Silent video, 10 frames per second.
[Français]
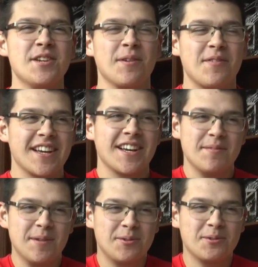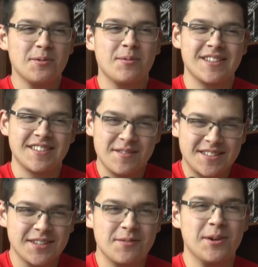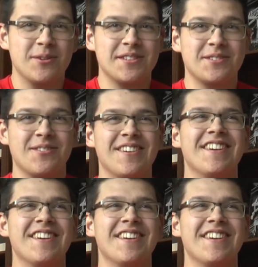je préfère garder mes couteaux pour les investir dans ma collection.